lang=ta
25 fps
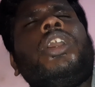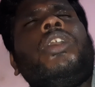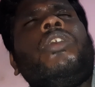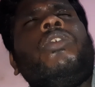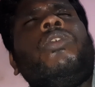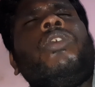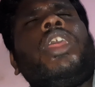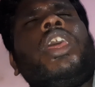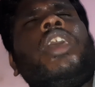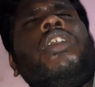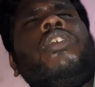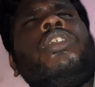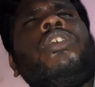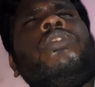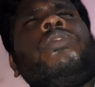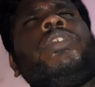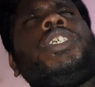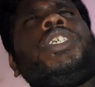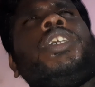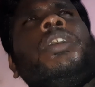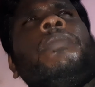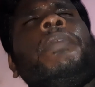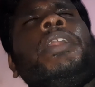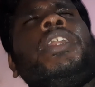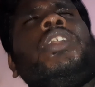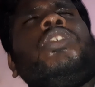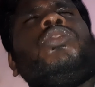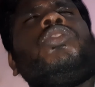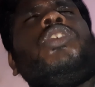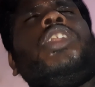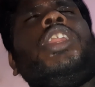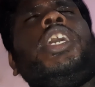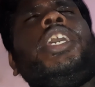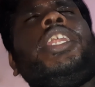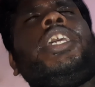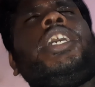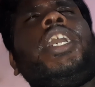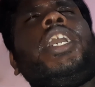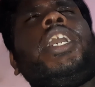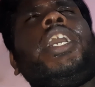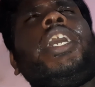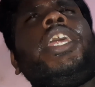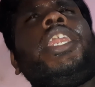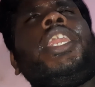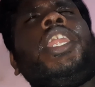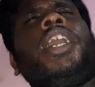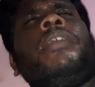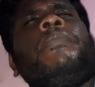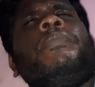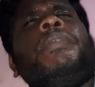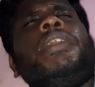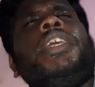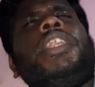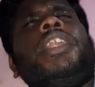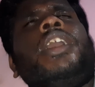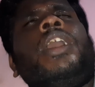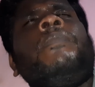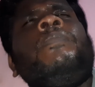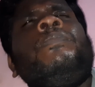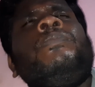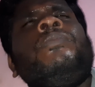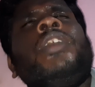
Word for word: ஒரே ஒரு விஷயம் மட்டும் சொல்லியிருக்காங்க என்ன அப்படின்னா